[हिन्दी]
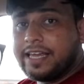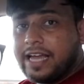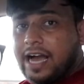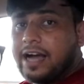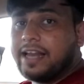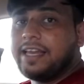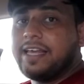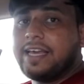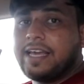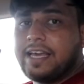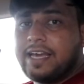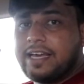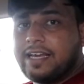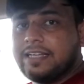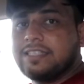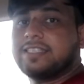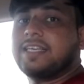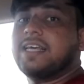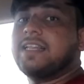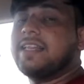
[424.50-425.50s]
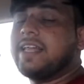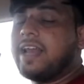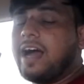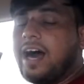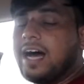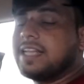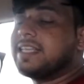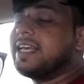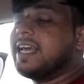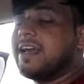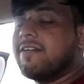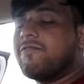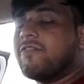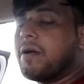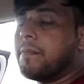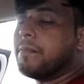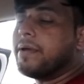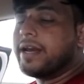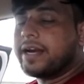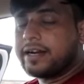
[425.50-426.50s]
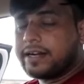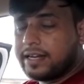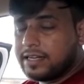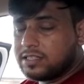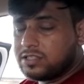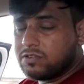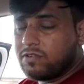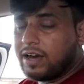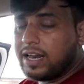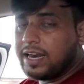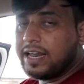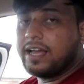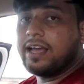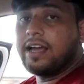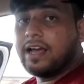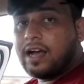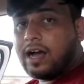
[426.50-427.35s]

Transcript: यानी कि इसके अंदर आते हैं फैब्रिक टच वाले